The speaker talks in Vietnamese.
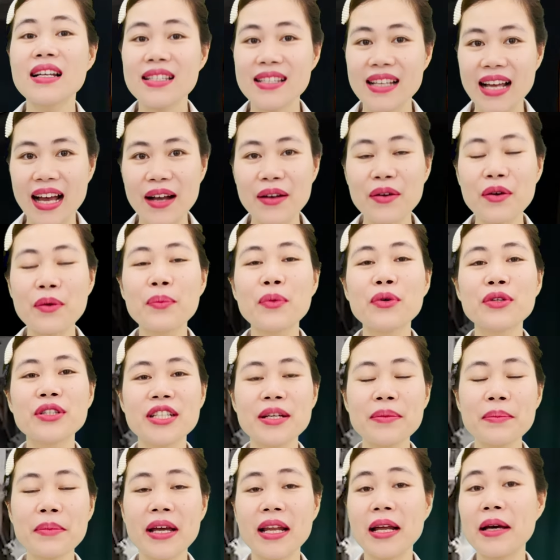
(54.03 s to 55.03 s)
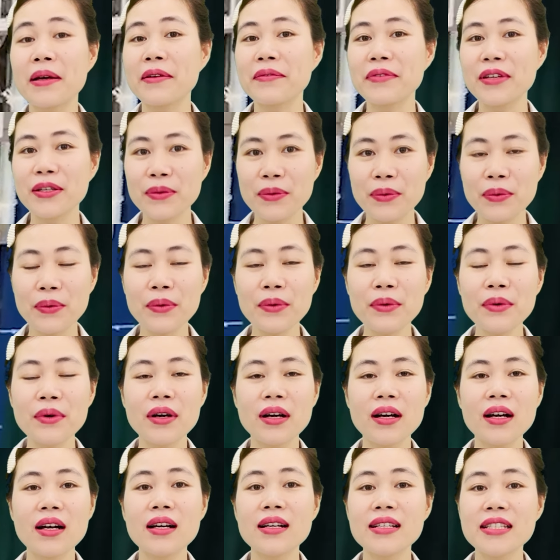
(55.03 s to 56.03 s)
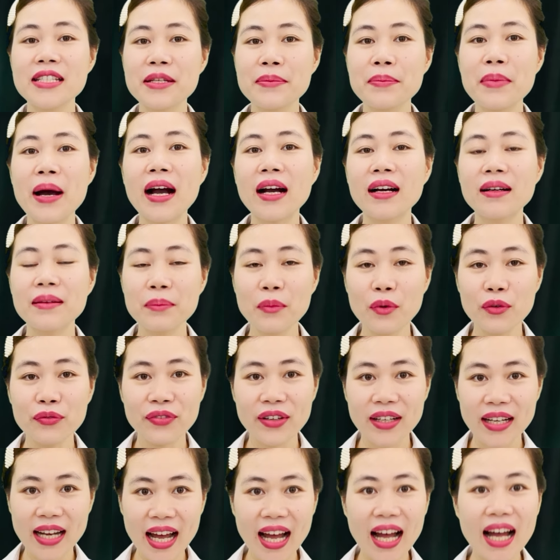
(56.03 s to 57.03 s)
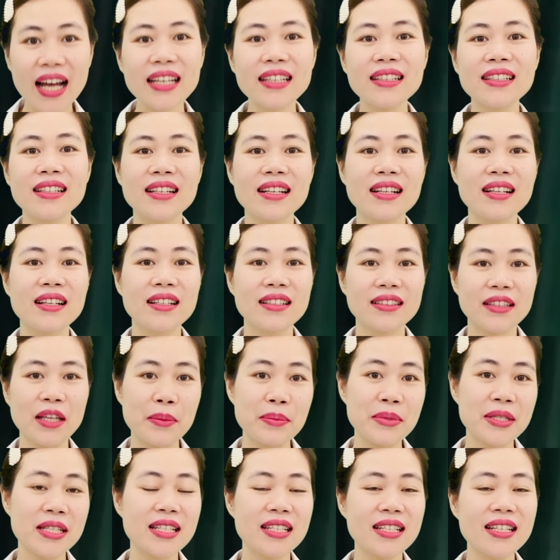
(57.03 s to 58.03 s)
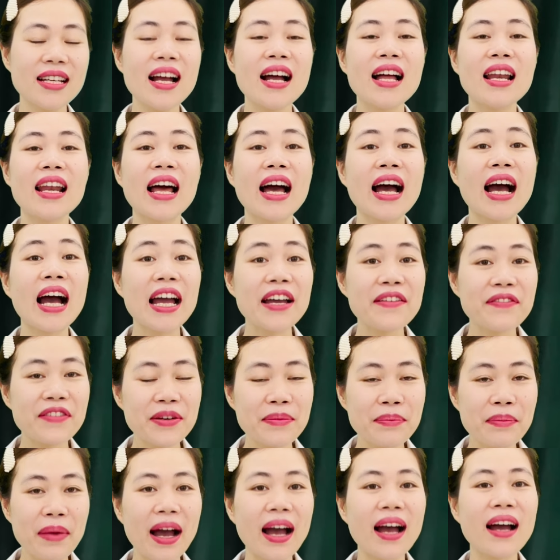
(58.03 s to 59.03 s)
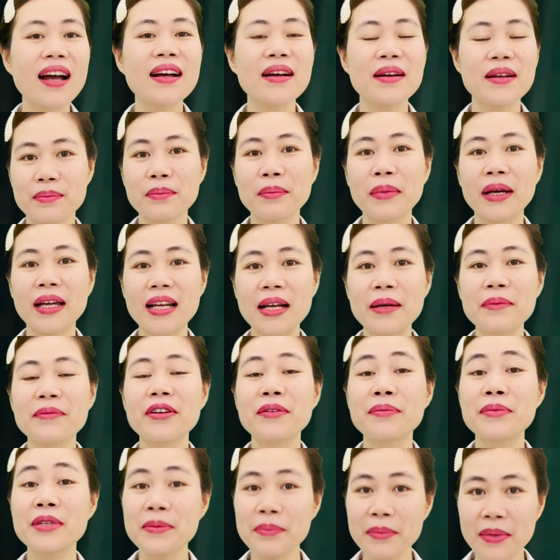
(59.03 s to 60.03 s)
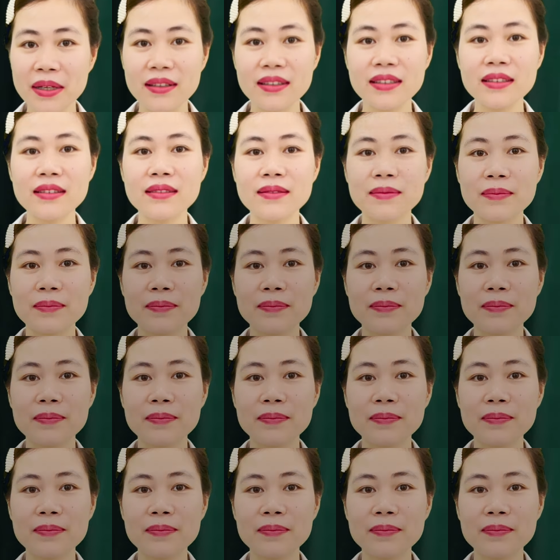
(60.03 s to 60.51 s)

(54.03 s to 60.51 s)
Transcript: Giá của một chiếc máy làm đá viên cũ chỉ bằng 1 phần 2, thậm chí là 2 phần 3 máy làm bài viên mới.